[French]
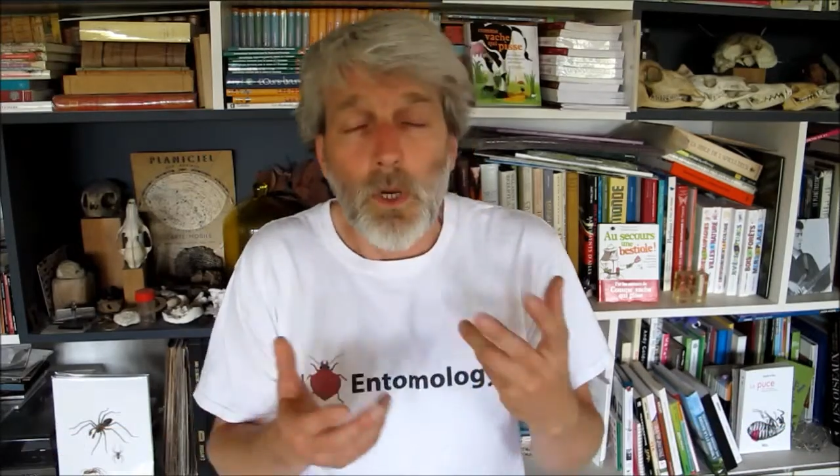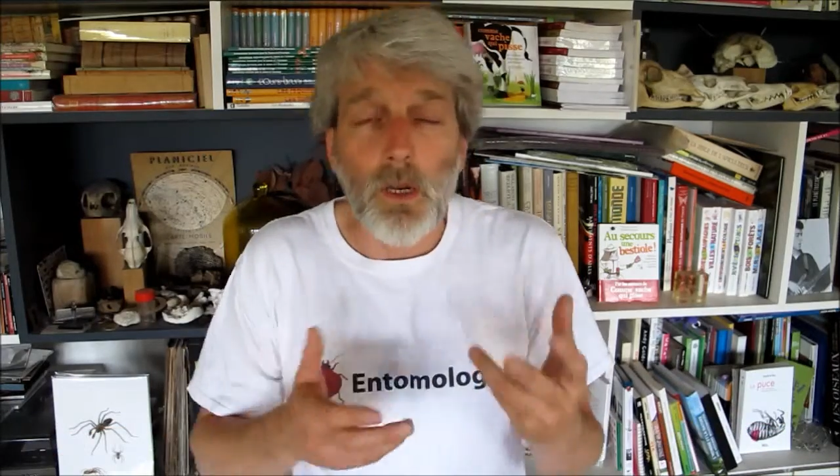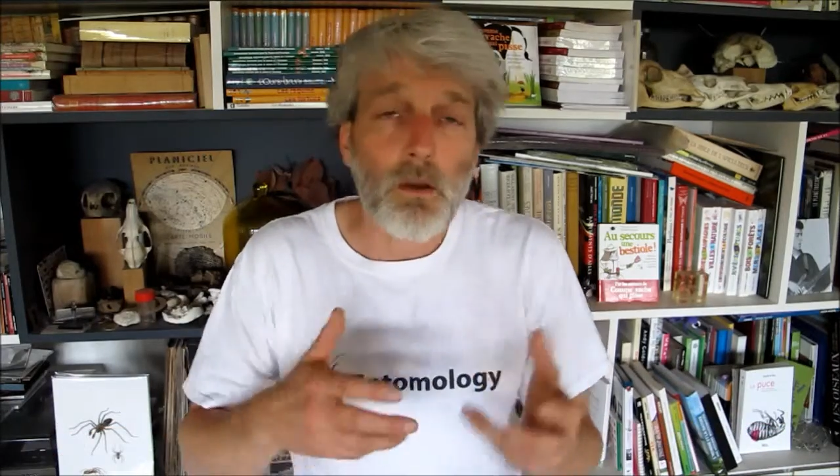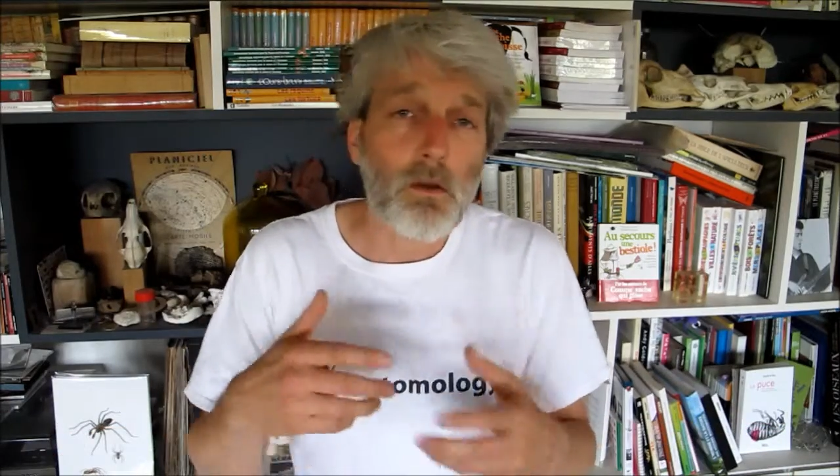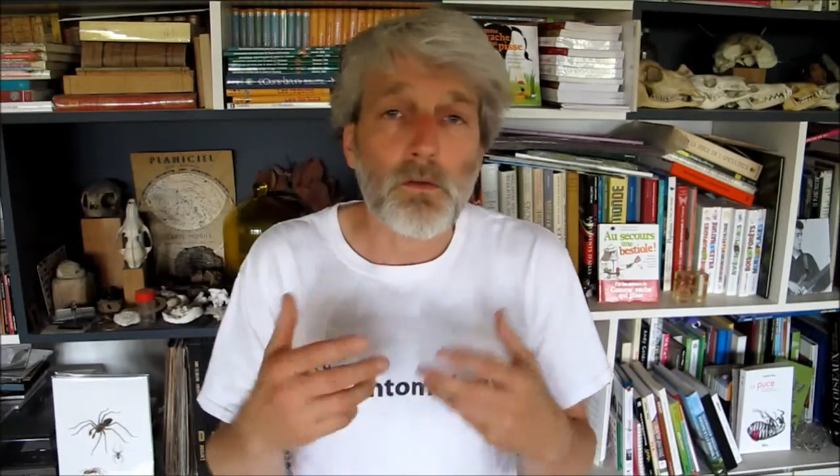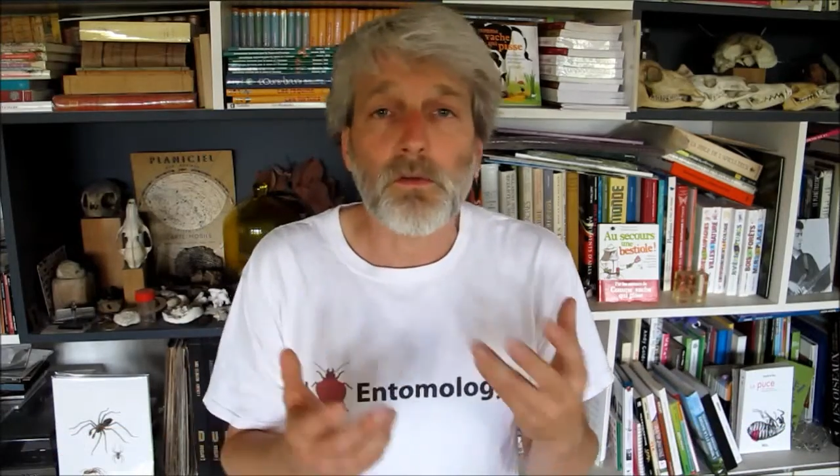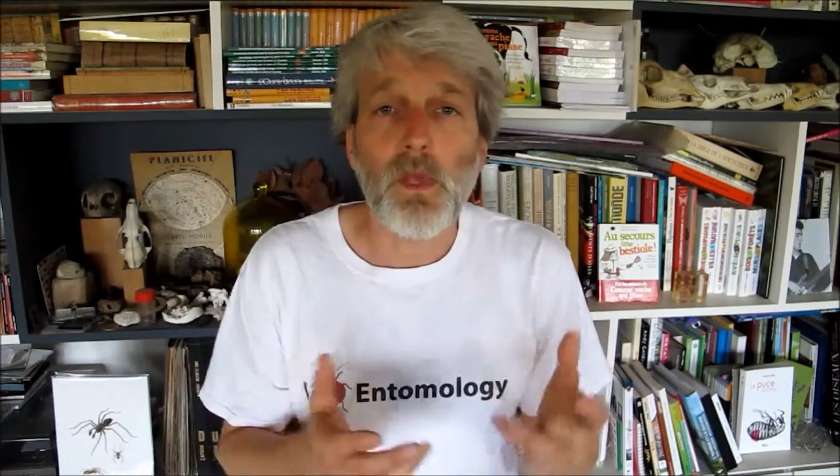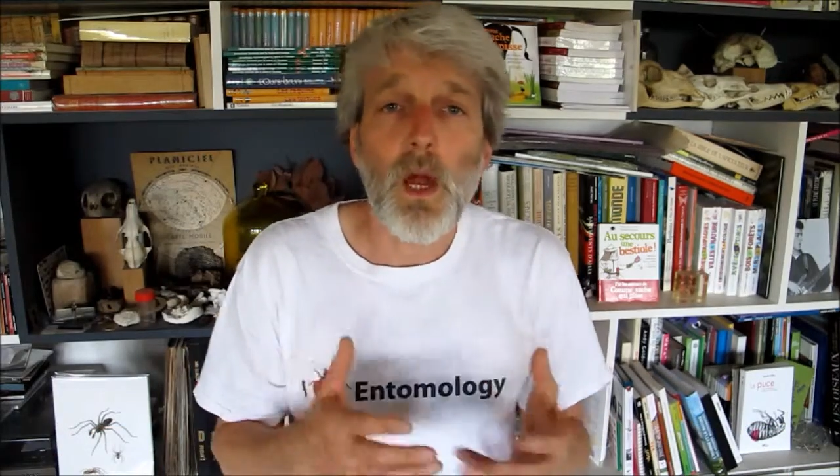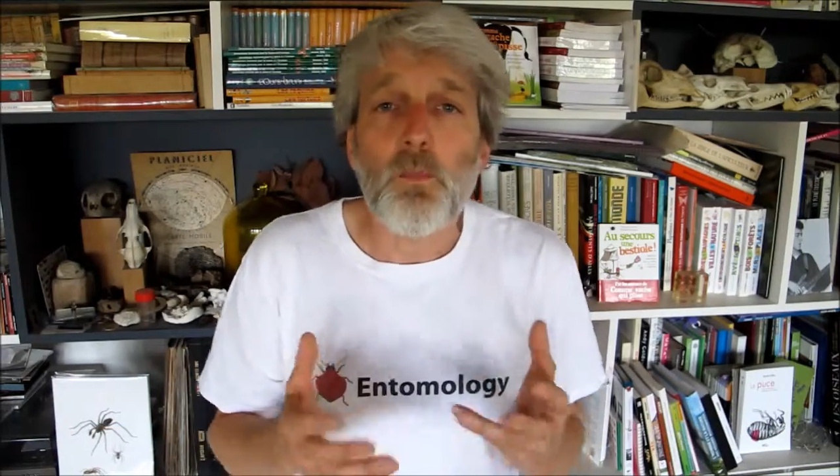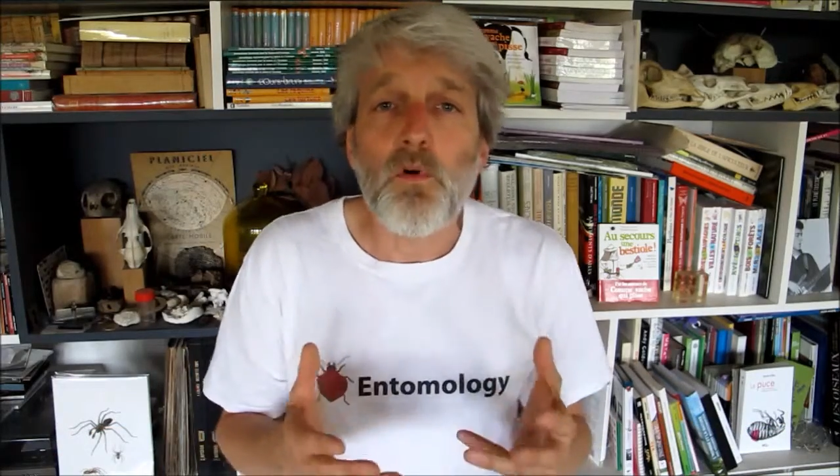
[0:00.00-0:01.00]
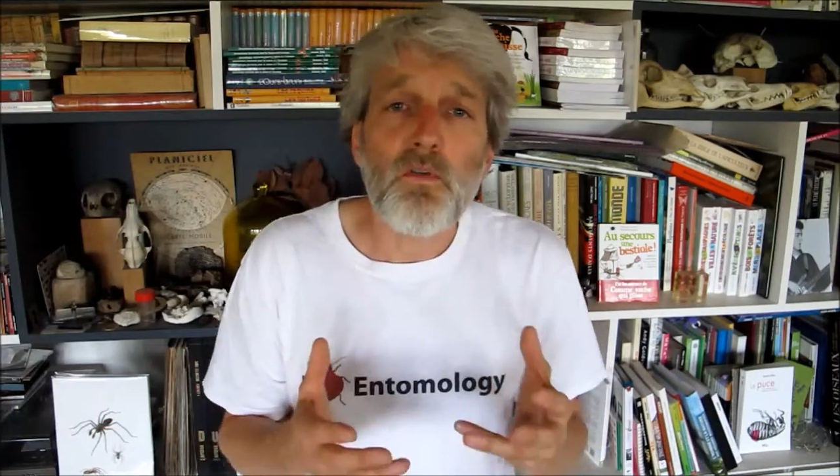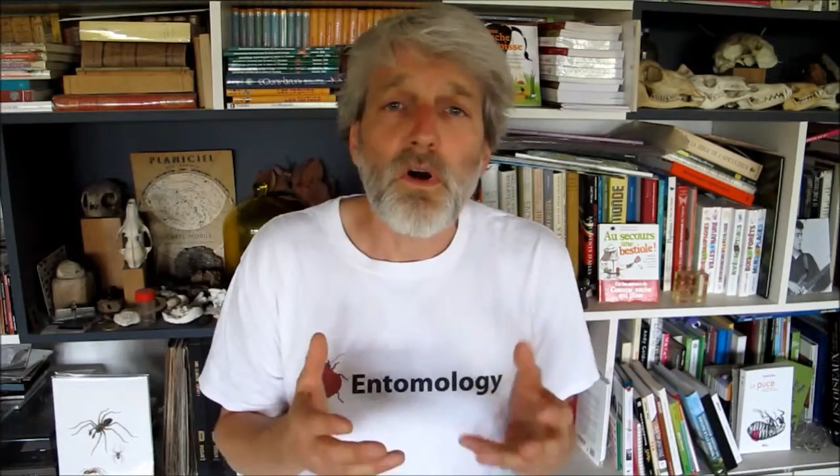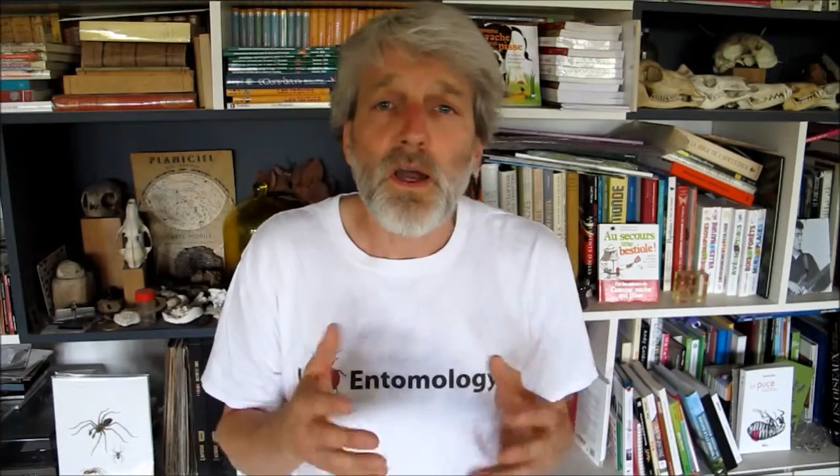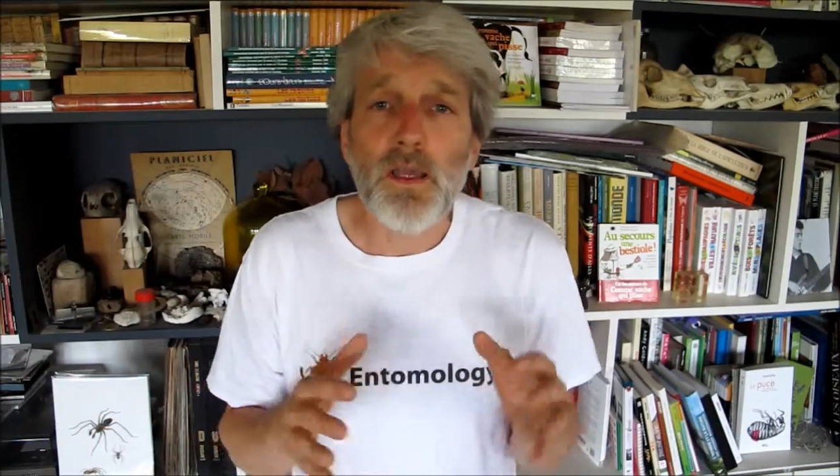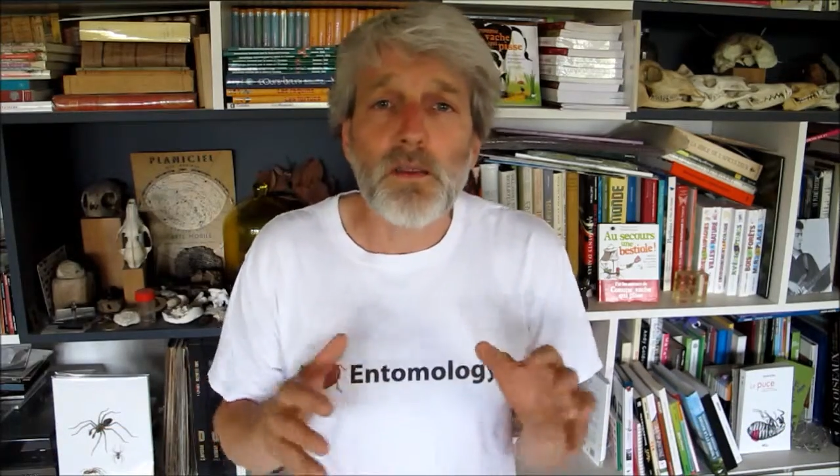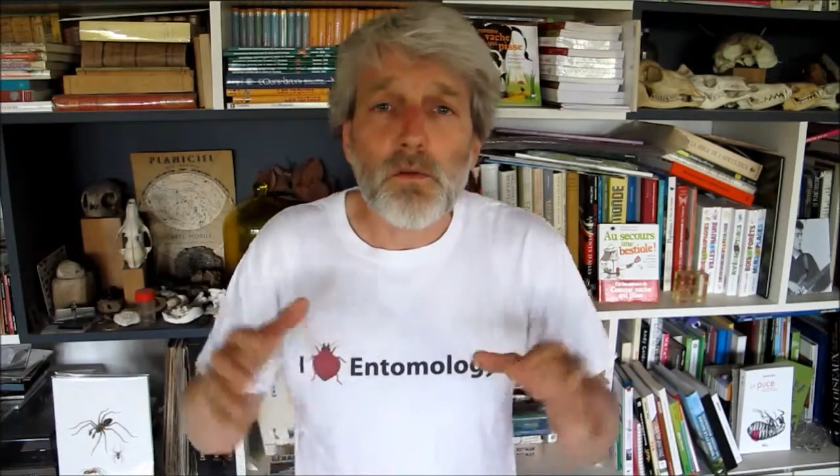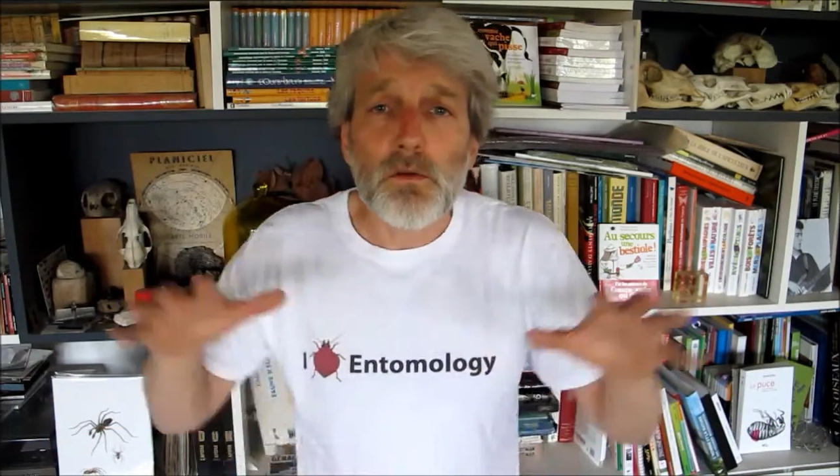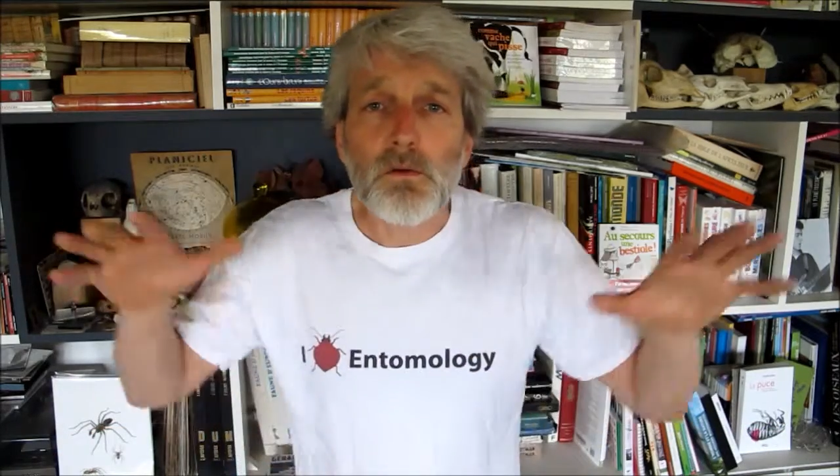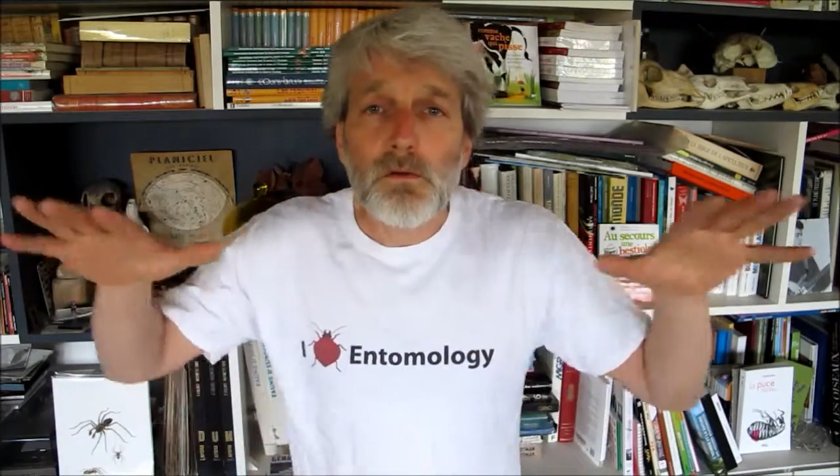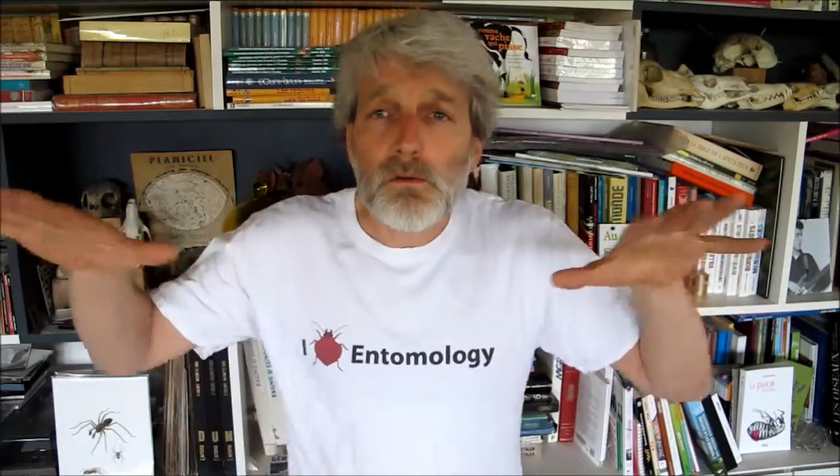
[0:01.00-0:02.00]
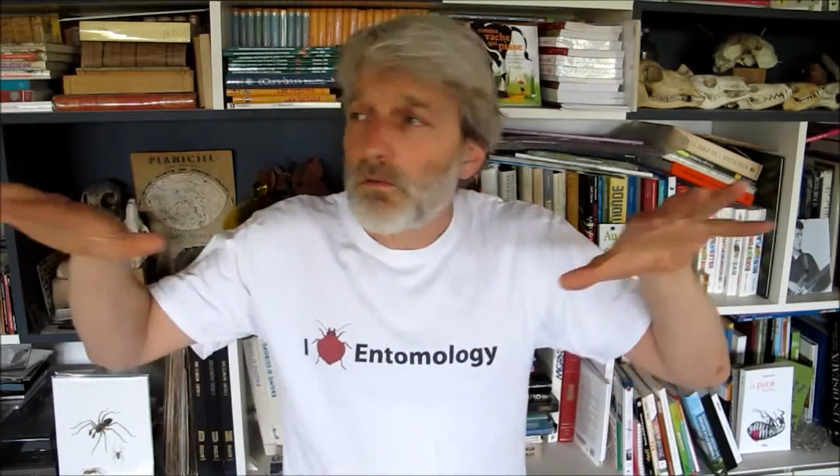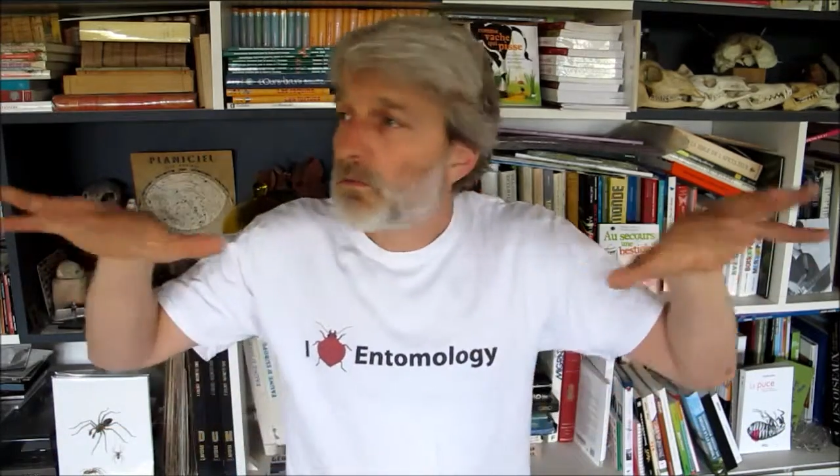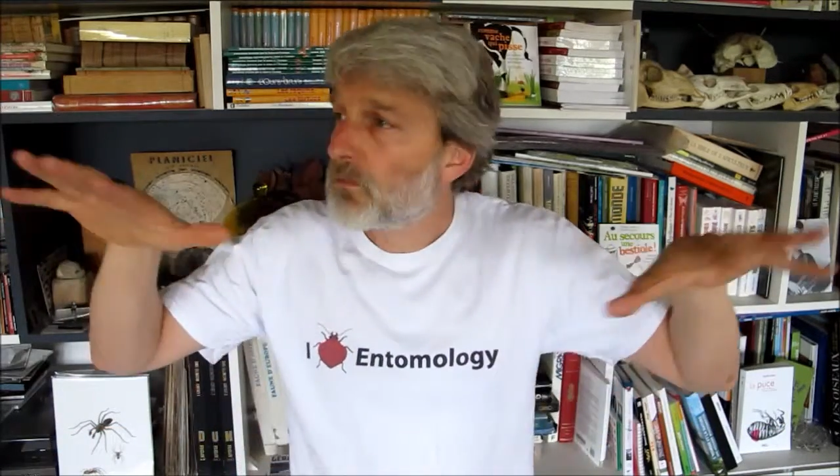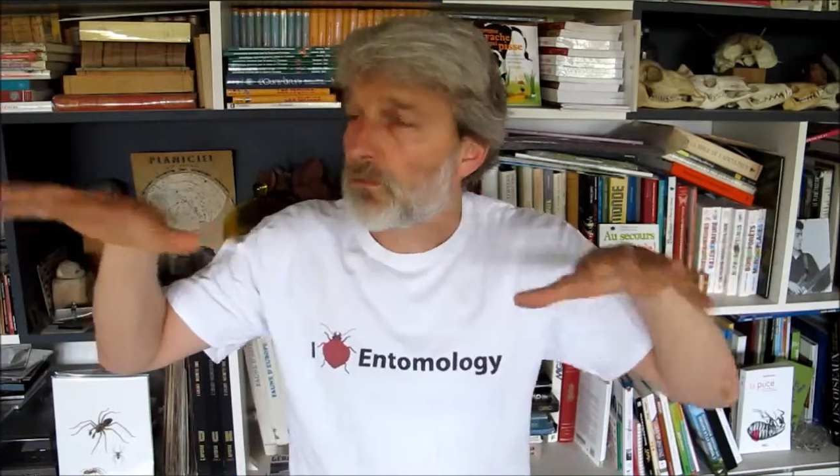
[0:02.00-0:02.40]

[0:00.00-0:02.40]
Alors, c'est un peu vrai que